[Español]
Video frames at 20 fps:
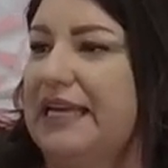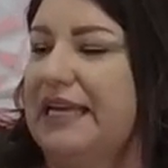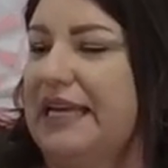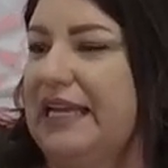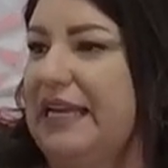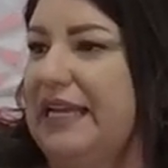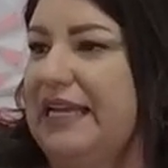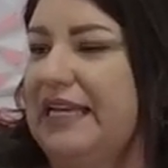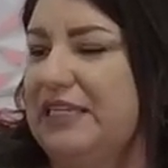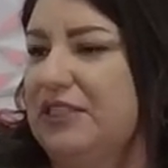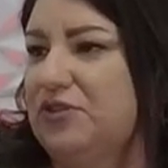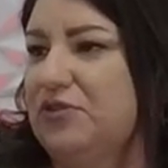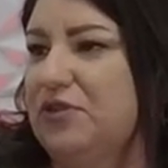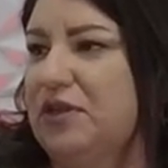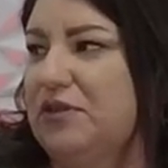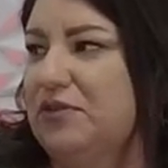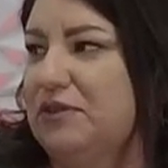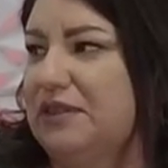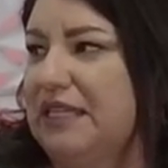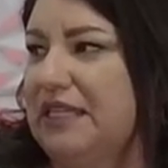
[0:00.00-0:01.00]
¿Qué le
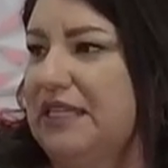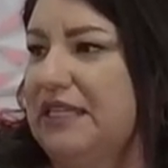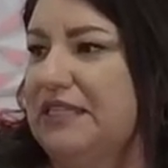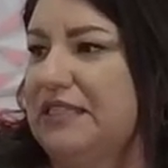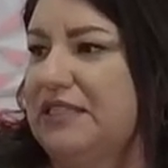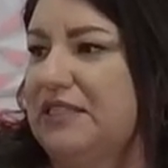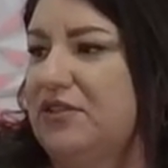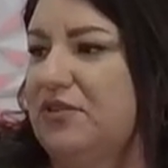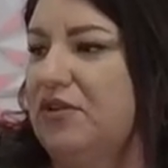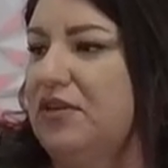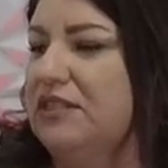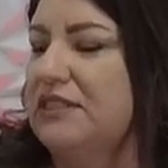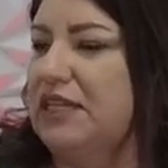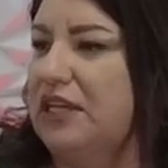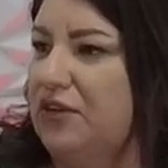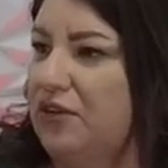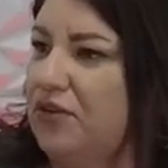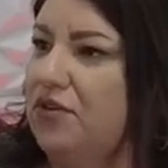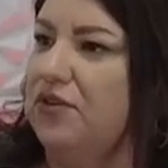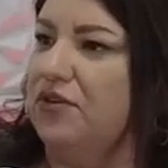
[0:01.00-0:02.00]
hizo a usted decir, no, es
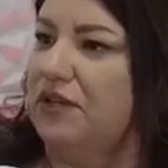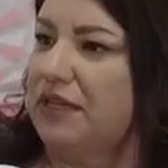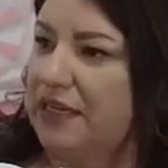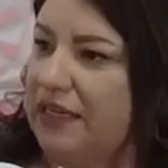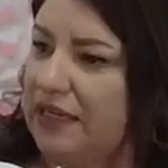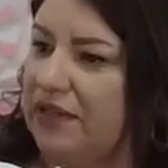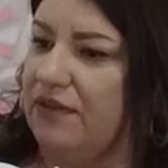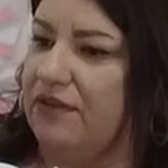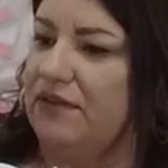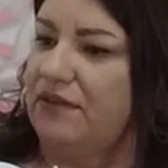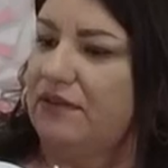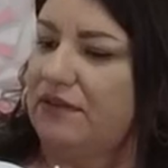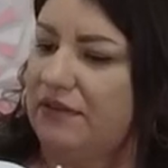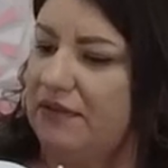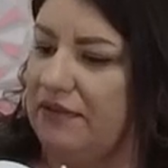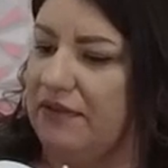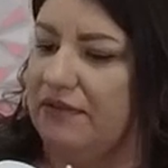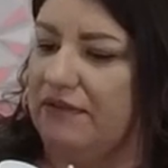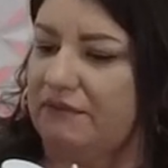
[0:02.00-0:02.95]
que yo quiero